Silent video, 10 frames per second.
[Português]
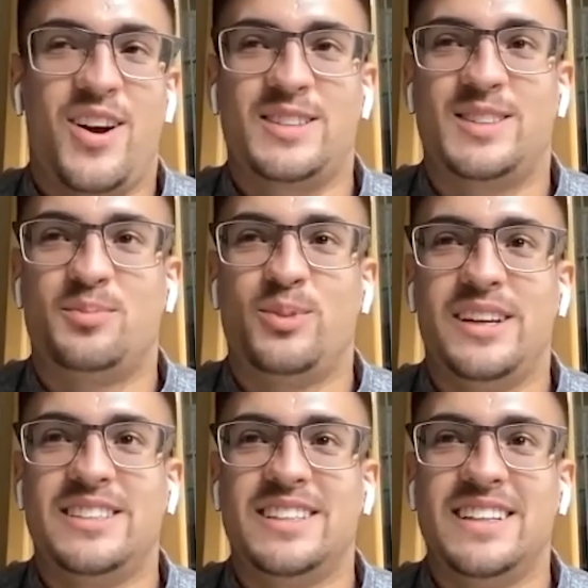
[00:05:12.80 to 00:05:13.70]
Nossa, eu
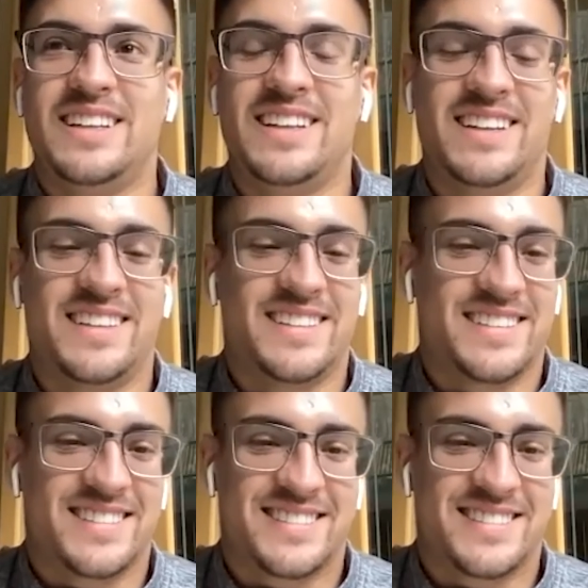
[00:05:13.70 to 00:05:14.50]
pulei de alegria.